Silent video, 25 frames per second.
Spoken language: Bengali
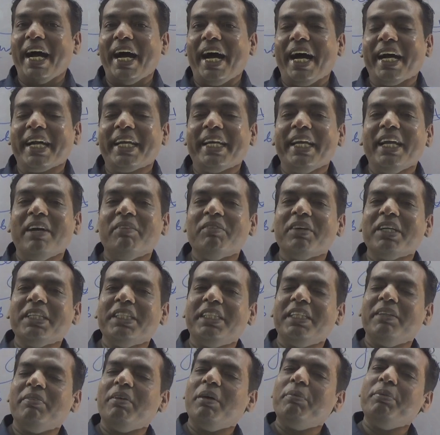আগে আমরা
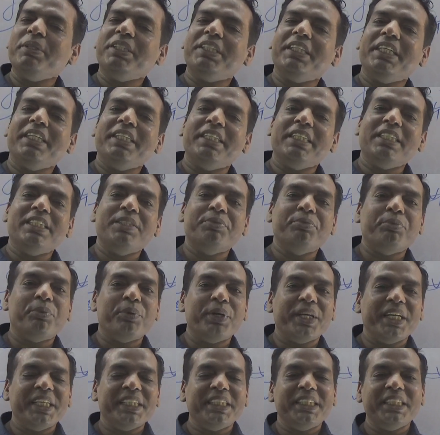যেভাবে সেন্টেন্স
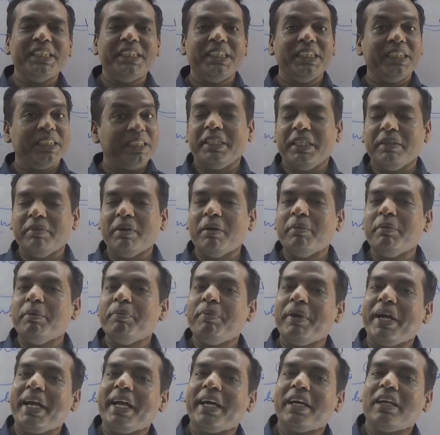পড়ে এসেছি যেভাবে
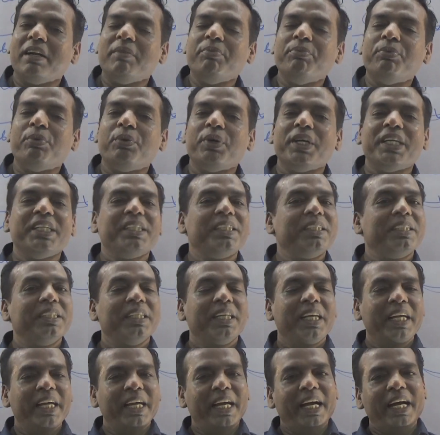প্যারাগ্রাফ পড়ে এসেছি
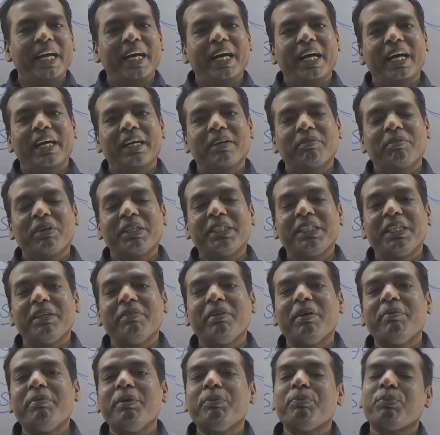বা
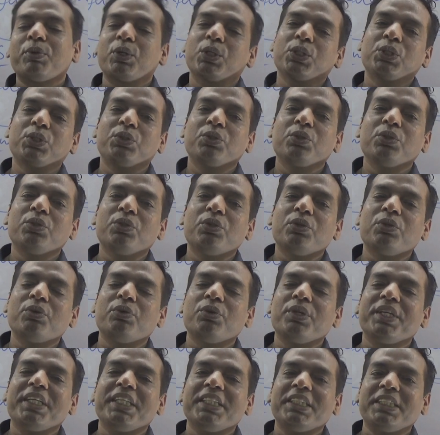যেভাবে প্রশ্ন উত্তর
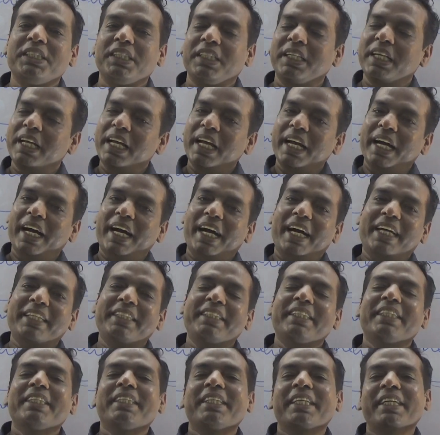করে এসেছি
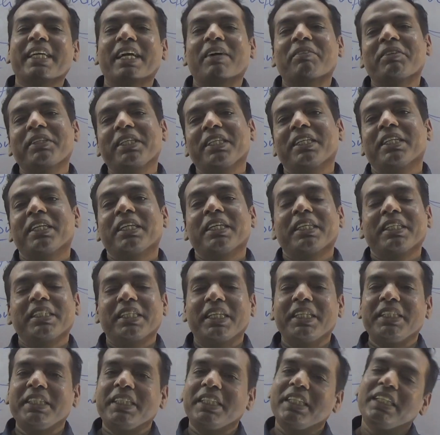আজকের থেকে আমাদের
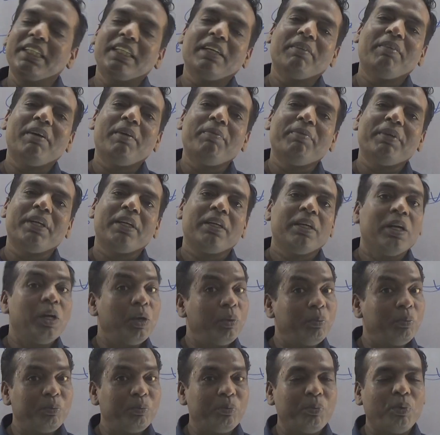সেই চিন্তা ভাবনার
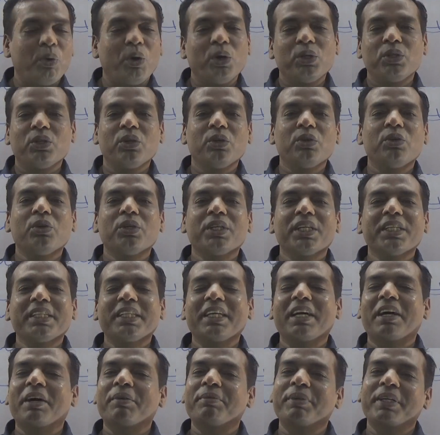বদল
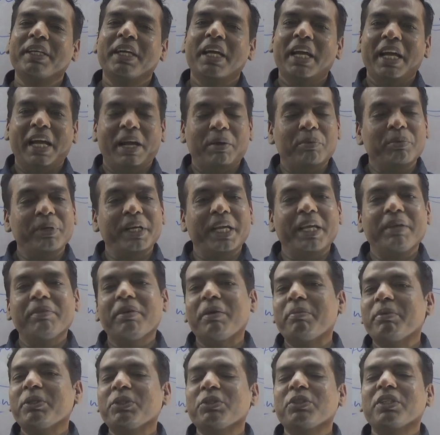ঘটাতে হবে এবং
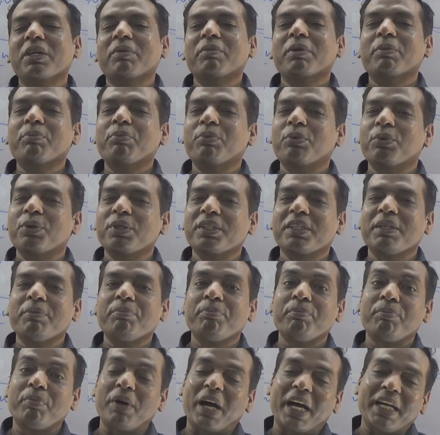এইভাবে যদি আমরা করতে
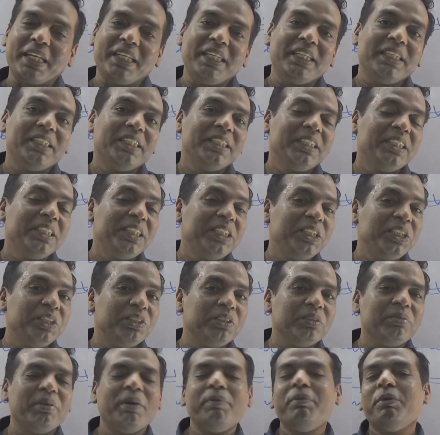পারি
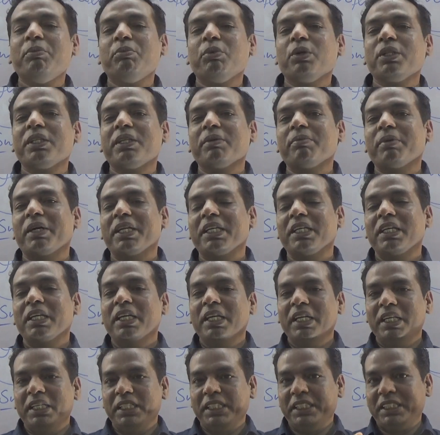নিশ্চিতভাবে বলতে পারি
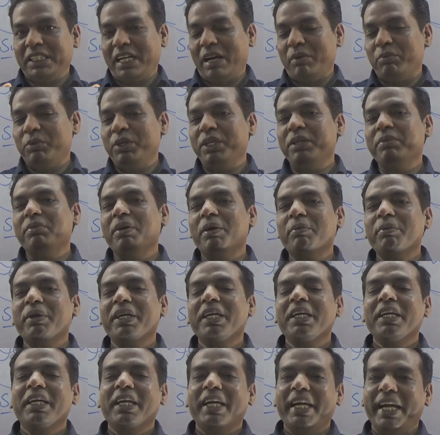সাময়িকভাবে
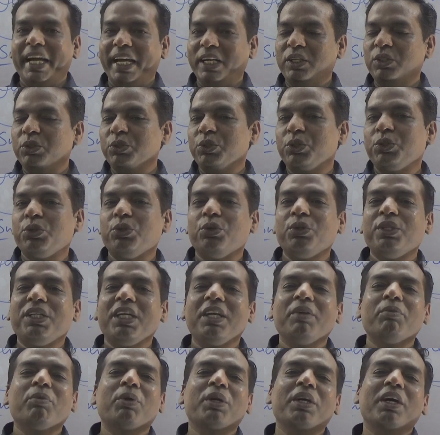একটু
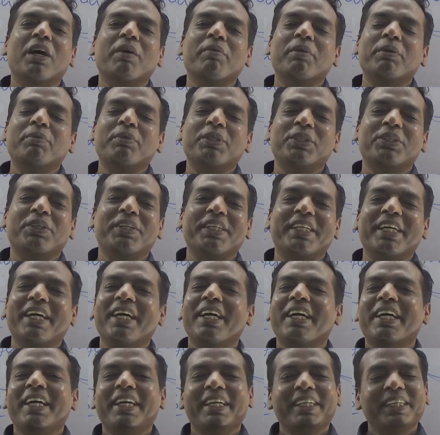জটিল মনে হবে বিষয়টা
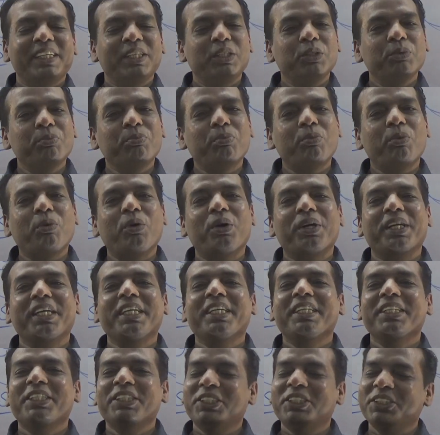কিন্তু পরে
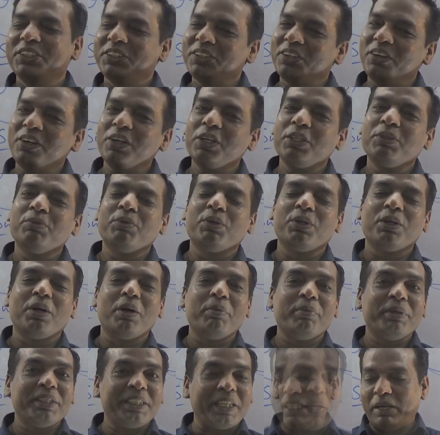সহজ মনে
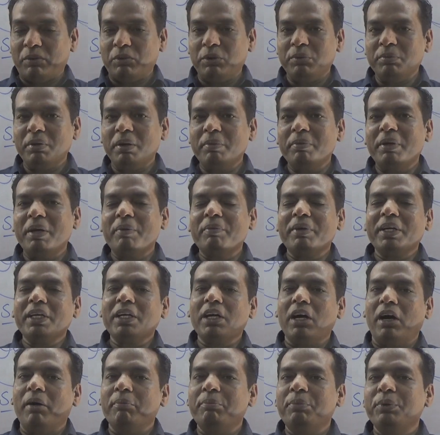হবে যেমনভাবে আমরা
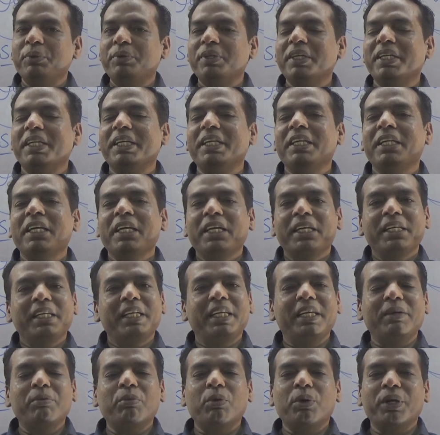কম্পিউটারের
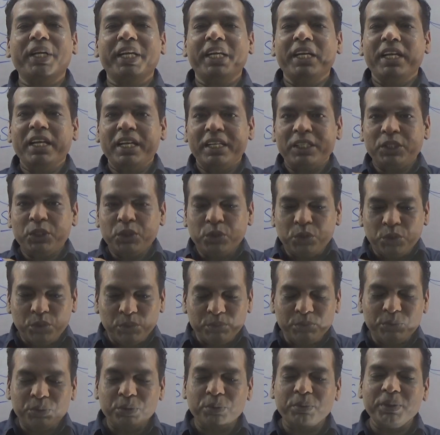কিবোর্ডে খুব
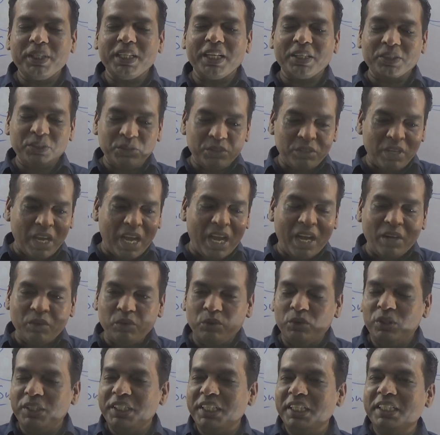সুবিধার জন্য
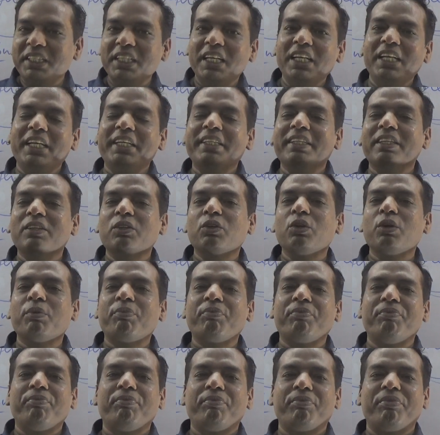আঙুল দিয়ে দিয়ে লেটারগুলো
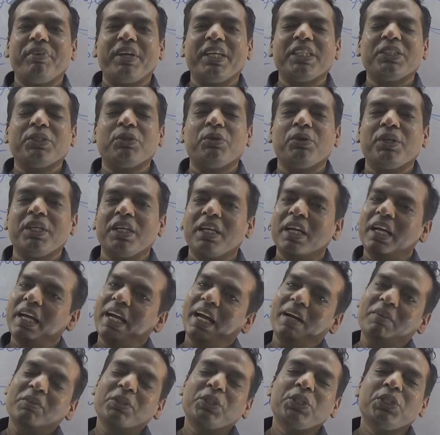প্রেস করি
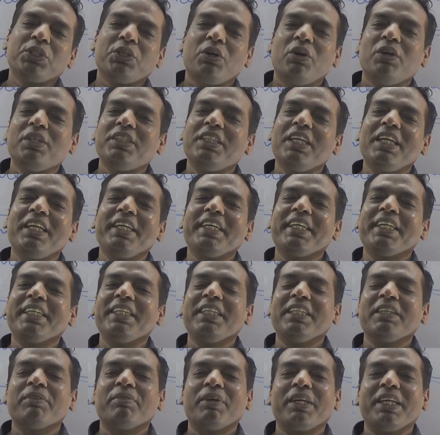এবং সহজে লিখে
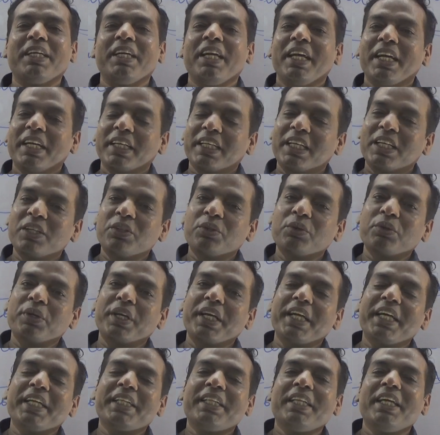নিতে পারি কিন্তু
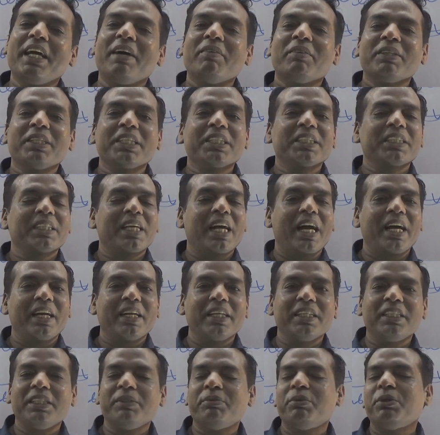এতে আমাদের
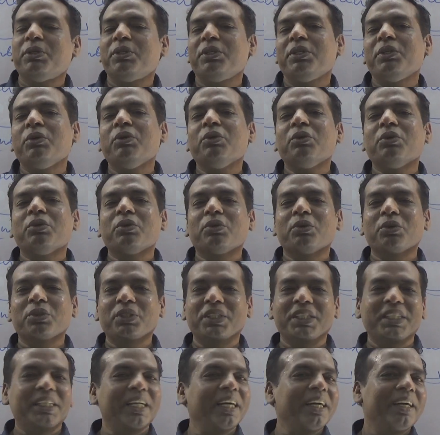সারা জীবনেও
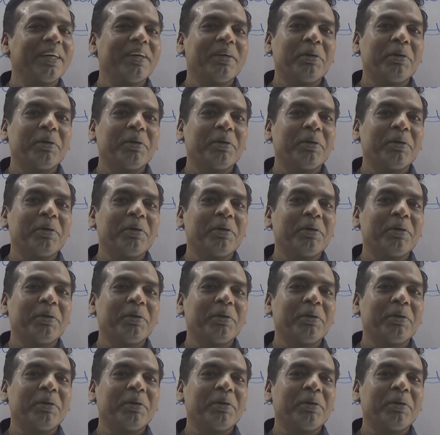গতিটা